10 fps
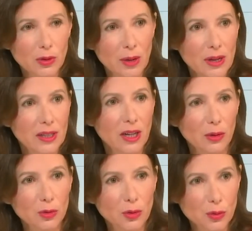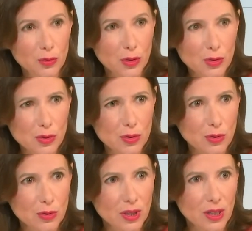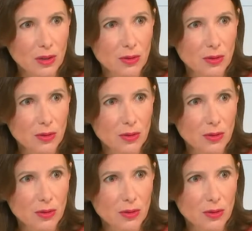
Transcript: label cloud de confiance aujourd'hui, Yann